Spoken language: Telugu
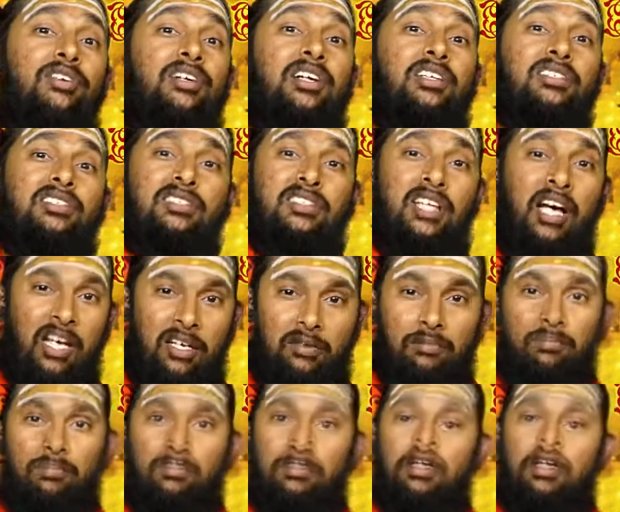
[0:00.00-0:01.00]
యొక్క
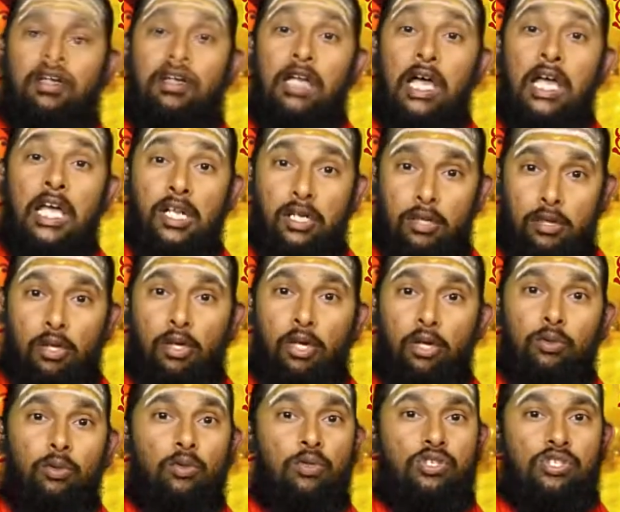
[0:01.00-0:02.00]
స్థానం
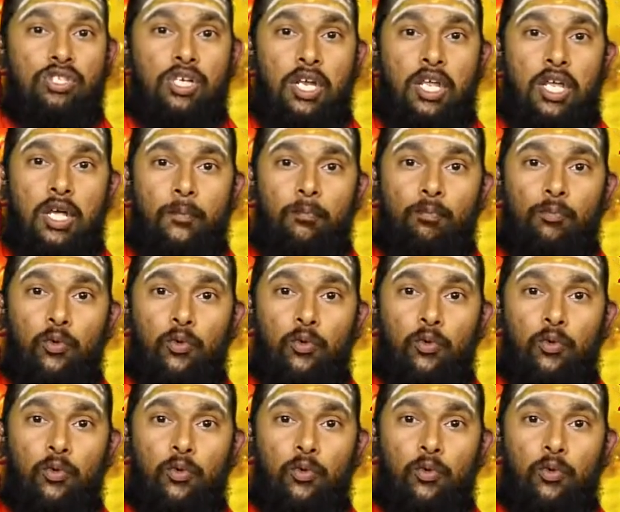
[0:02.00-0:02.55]
నైరుతిలో కూర్చొని